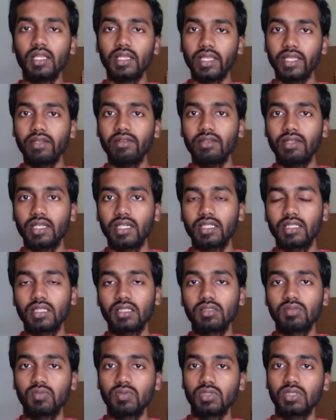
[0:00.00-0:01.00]
தென் வேறு
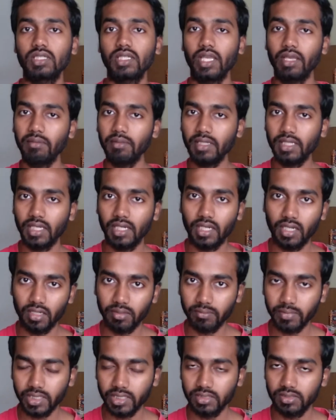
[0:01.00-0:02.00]
ஏதாச்சும் புதுசாக கெமிக்கல்
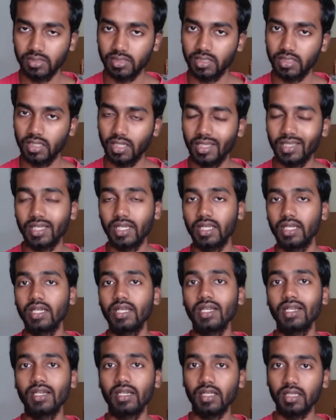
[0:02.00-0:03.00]
எலமெண்ட்ஸ் இருக்குது அதில்
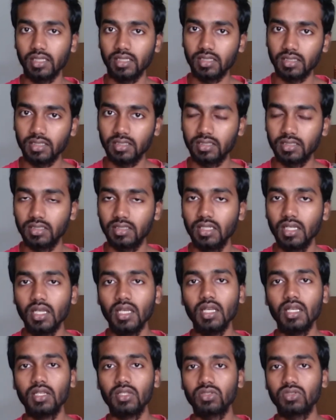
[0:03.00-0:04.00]
என்னென்னலாம் இருக்குது
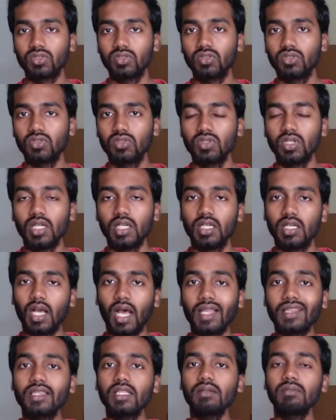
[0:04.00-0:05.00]
ஸோ
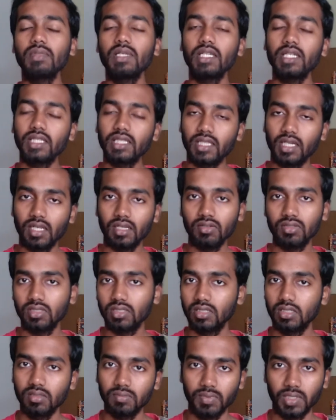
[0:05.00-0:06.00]
அந்த மாதிரி இதெல்லாம்
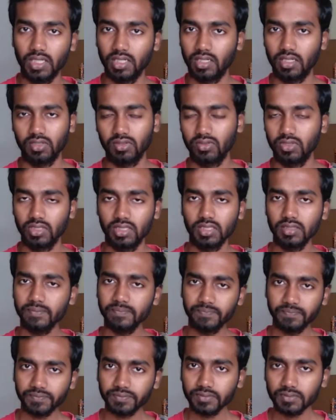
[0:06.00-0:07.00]
வந்துட்டு பண்ணுறதுக்கு வந்துட்டு
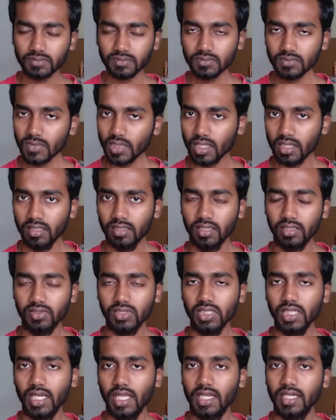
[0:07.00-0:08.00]
இந்த
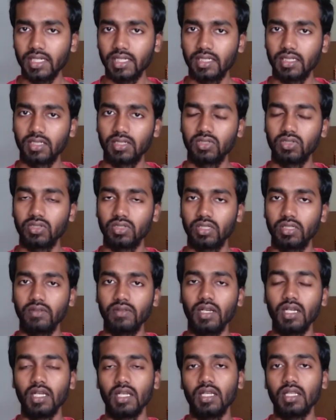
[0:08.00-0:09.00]
வந்து லேண்டர் இருக்குது
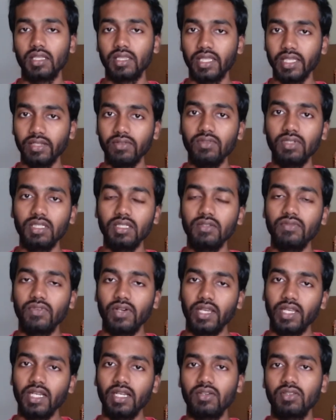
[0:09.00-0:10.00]
ஓகேவா தென் வந்துட்டு
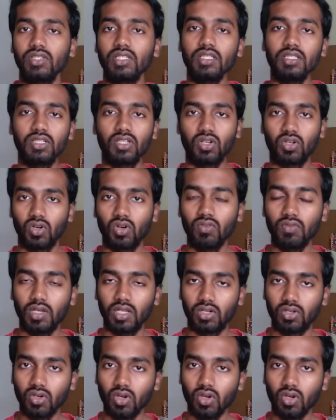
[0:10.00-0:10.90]
ஃபைனலாக வந்து இந்த ரோவர்